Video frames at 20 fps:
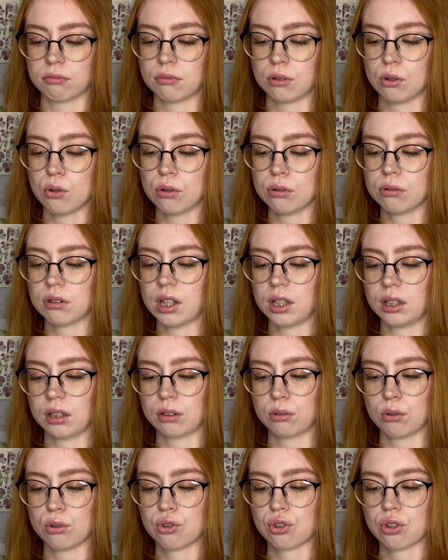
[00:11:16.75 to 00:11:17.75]
Но это
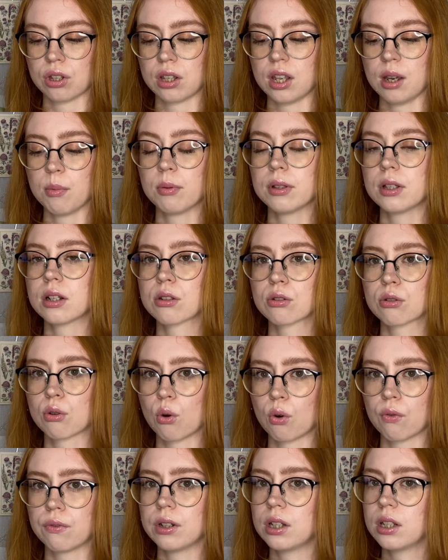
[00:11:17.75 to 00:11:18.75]
точно не
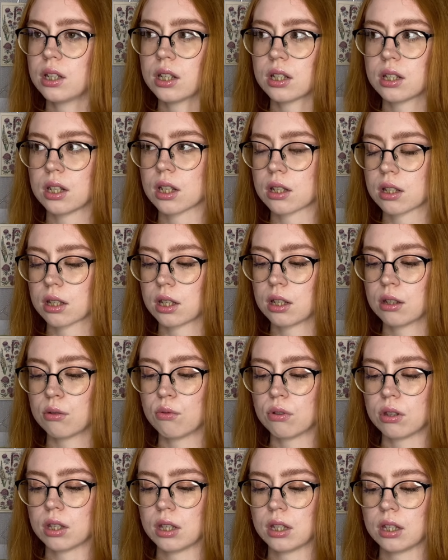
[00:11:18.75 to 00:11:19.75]
подростковые, не детские
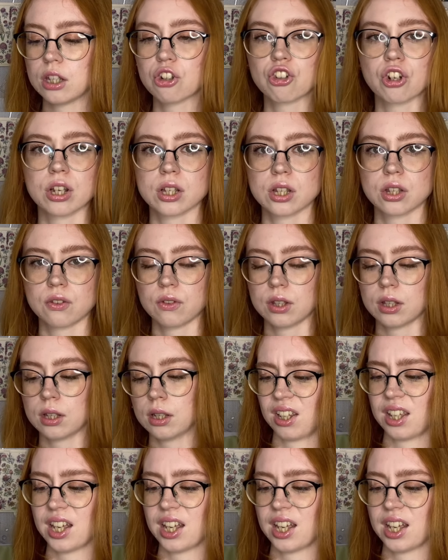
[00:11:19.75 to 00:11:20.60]
духи, не женственные.